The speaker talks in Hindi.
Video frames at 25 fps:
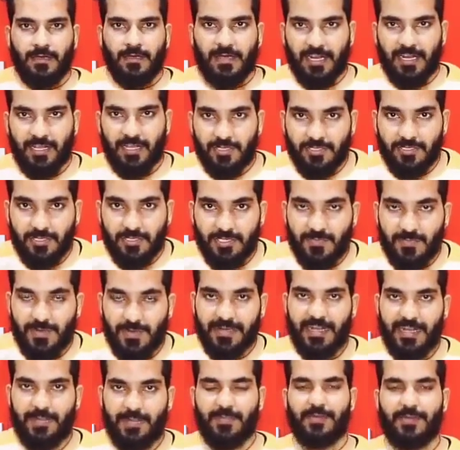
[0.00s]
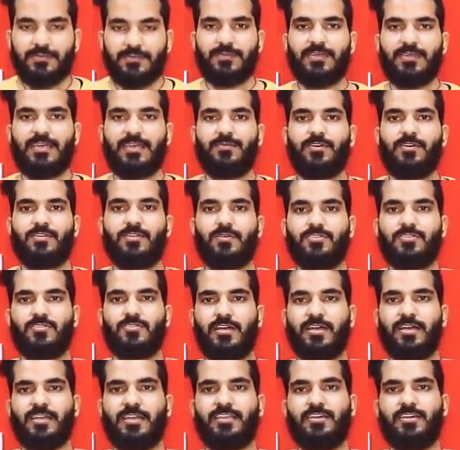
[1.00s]
हेलो दोस्तों स्मार्ट हेल्प में आप सभी का बहुत बहुत
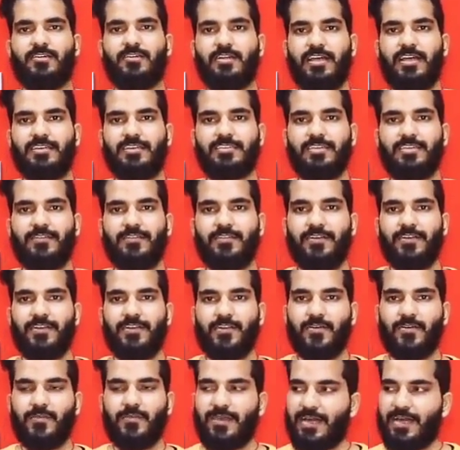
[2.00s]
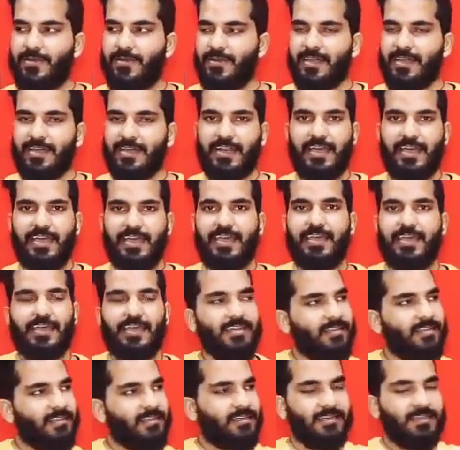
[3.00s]
स्वागत है और आज की वीडियो में हम लेकर आए
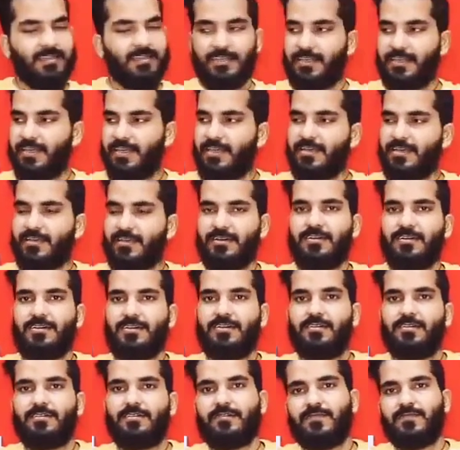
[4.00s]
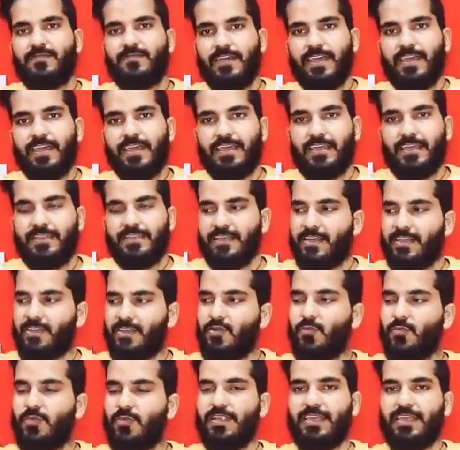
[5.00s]
हैं एक फेक यानी कि
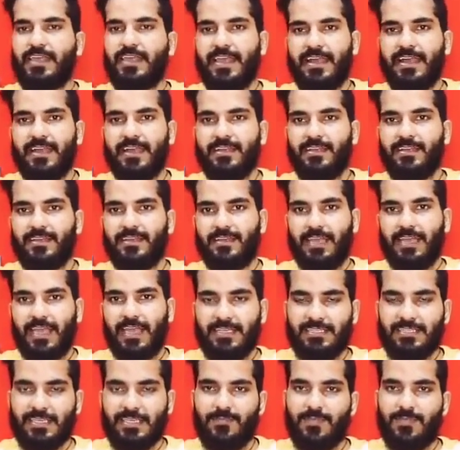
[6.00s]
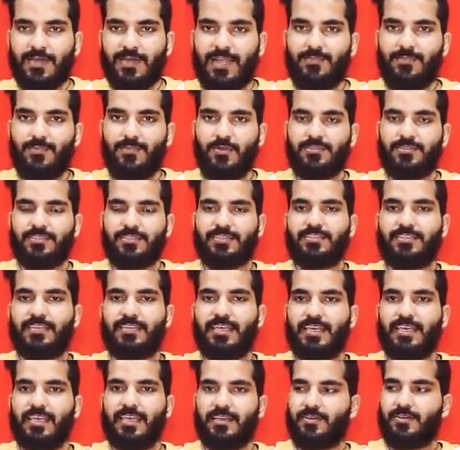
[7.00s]
डुप्लीकेट एसेंबल आप बोल सकते
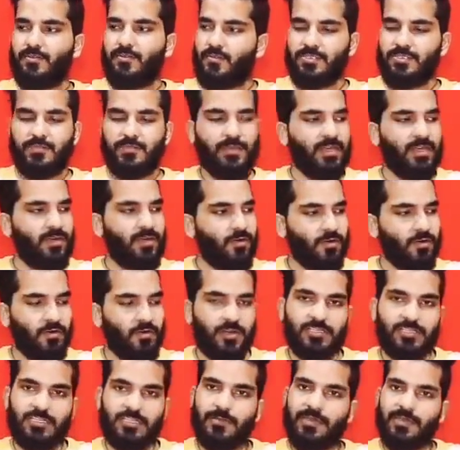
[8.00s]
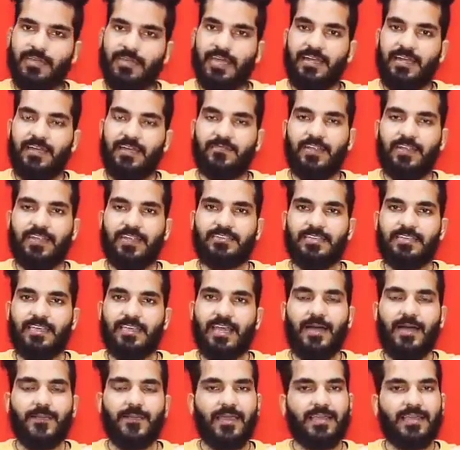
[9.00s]
हैं उसमें और ओरिजिनल में क्या डिफरेंस है
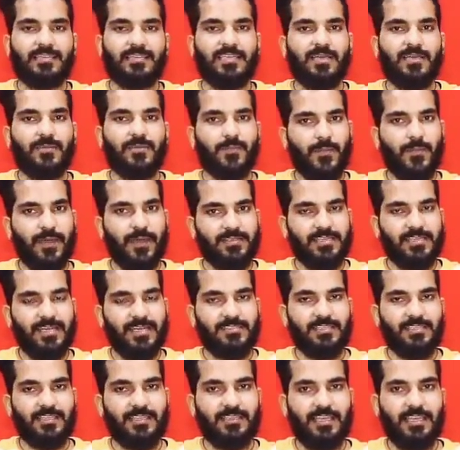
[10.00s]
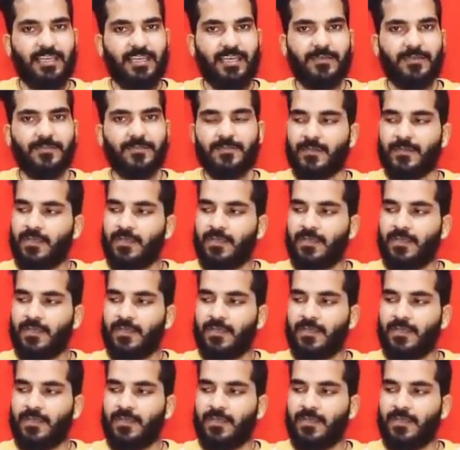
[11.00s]
आप कैसे पहचान सकते हैं